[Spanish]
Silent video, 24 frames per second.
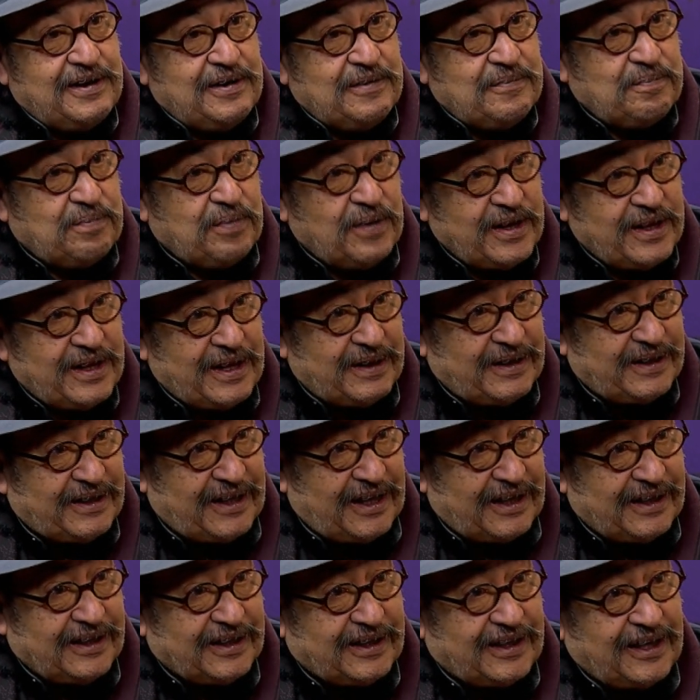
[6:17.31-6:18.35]
puede
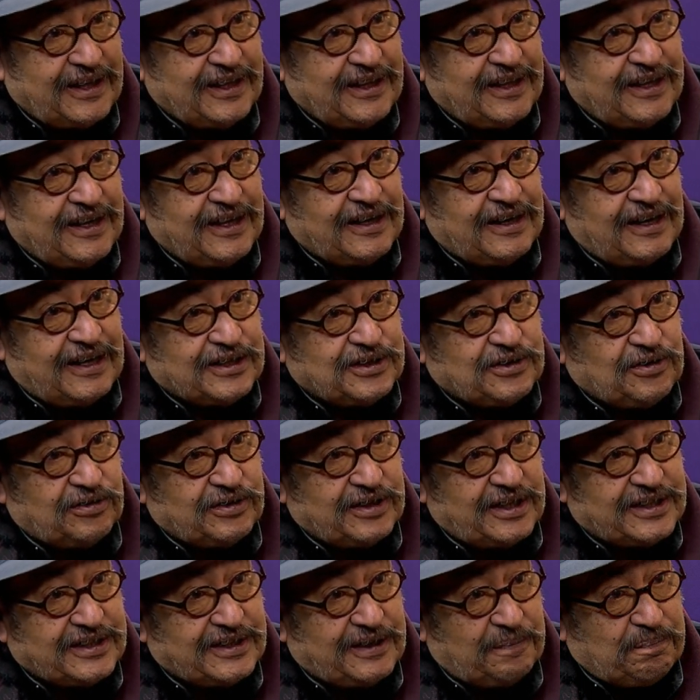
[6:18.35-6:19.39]
entender las
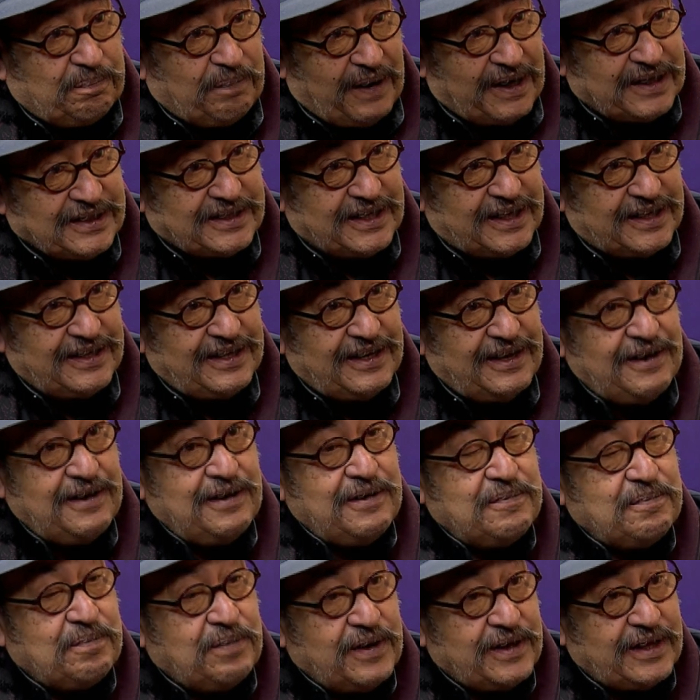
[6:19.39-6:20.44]
cosas que pasan,
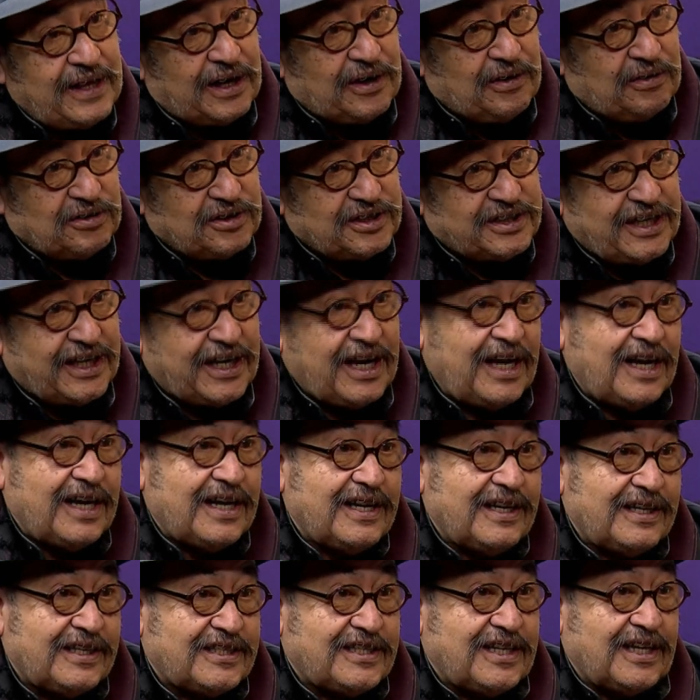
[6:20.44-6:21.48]
puede aconsejar,
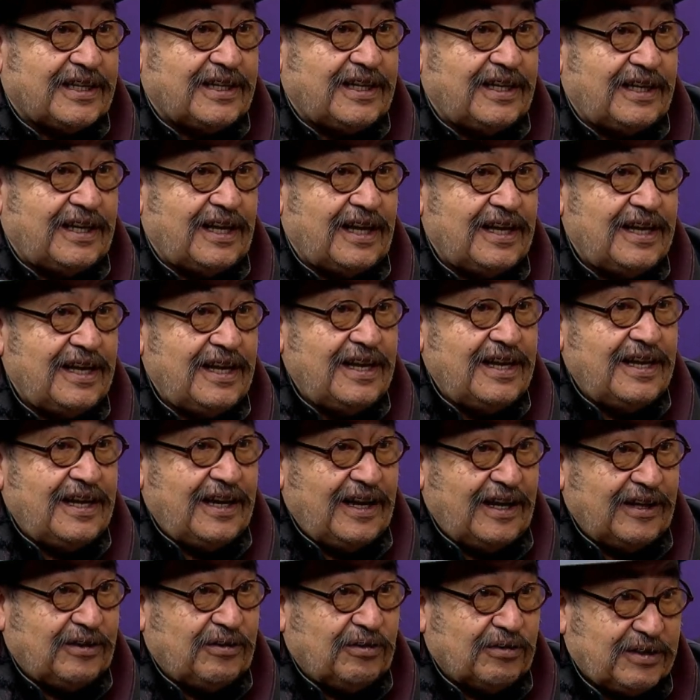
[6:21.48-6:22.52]
etc.
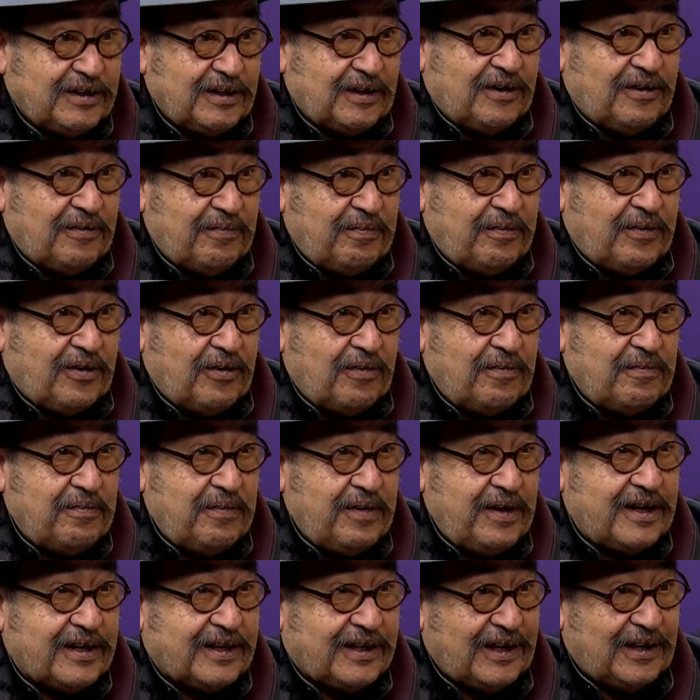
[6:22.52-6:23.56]
Entonces
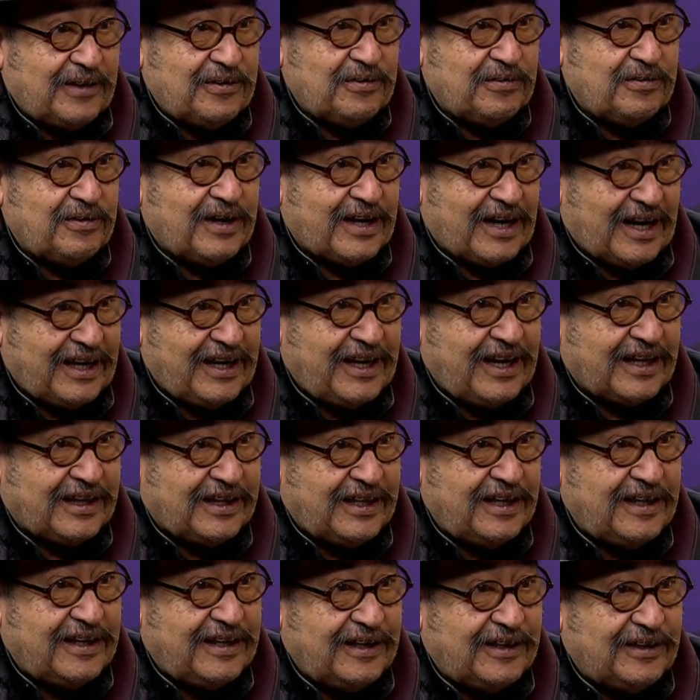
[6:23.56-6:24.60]
convierte en un gran
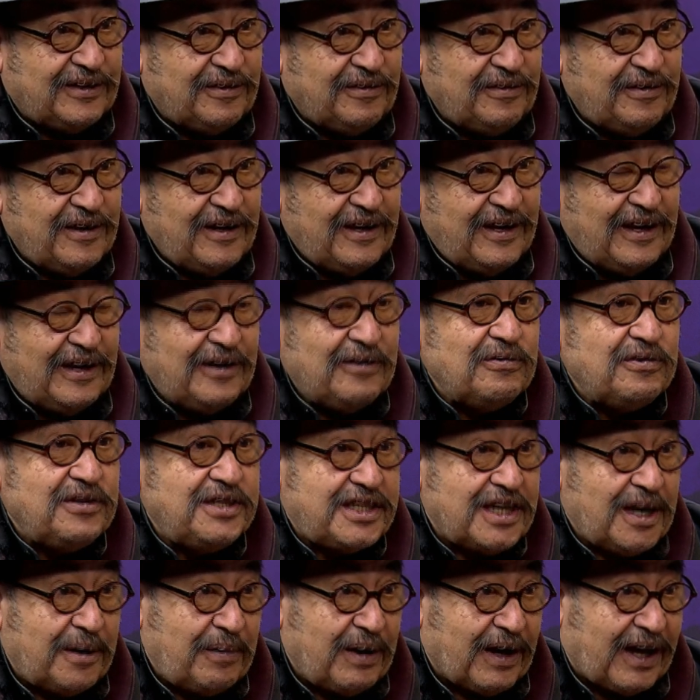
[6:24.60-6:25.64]
yatiri, ¿no? en un
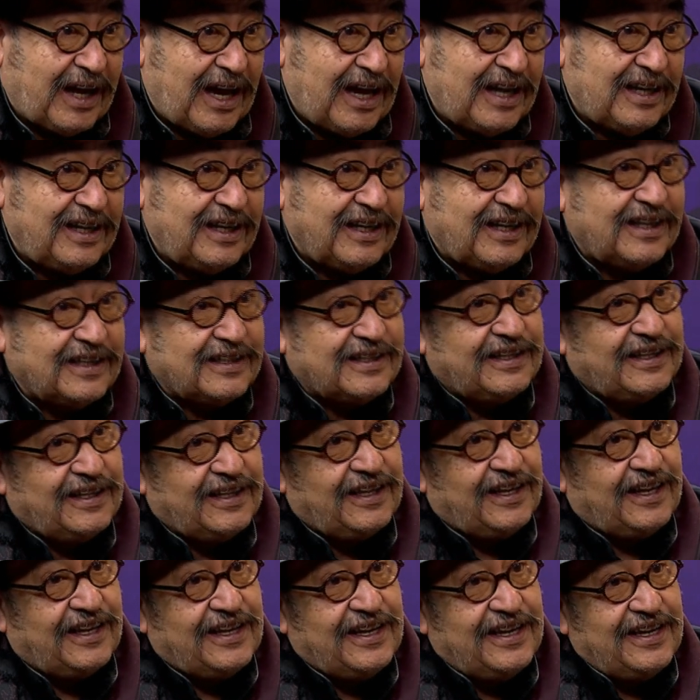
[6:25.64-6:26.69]
chamacani que se
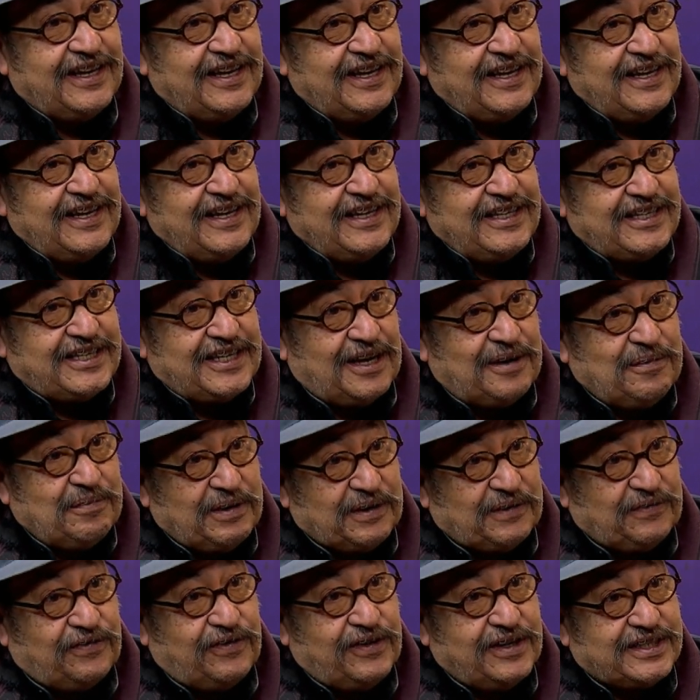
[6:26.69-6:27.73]
diría. Chamas,
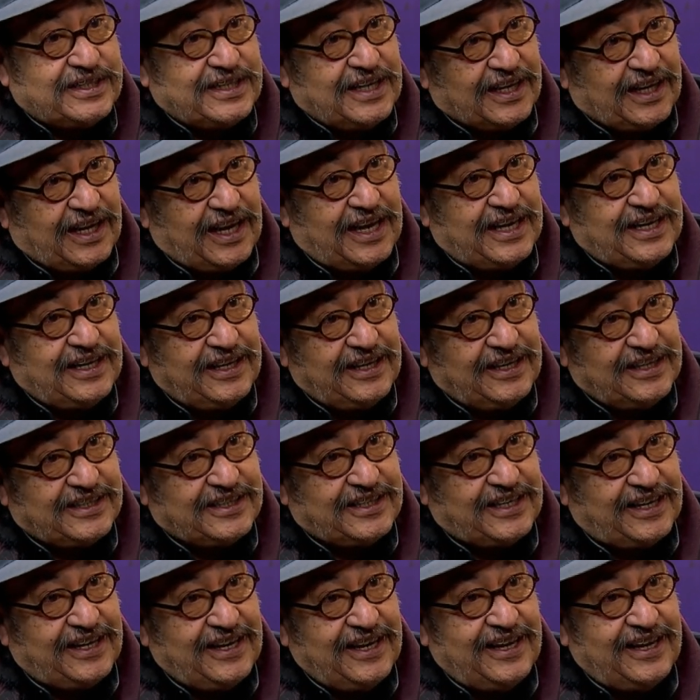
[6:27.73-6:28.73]
fuerza, cani, ese eh,